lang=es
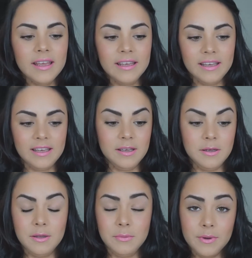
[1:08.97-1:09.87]

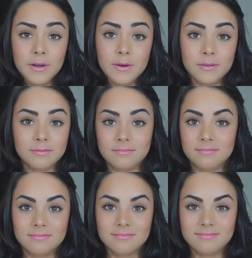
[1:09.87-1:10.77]
Y bueno,
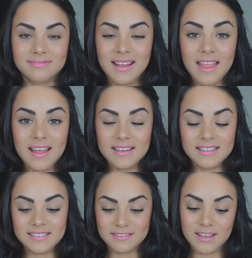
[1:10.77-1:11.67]
nada,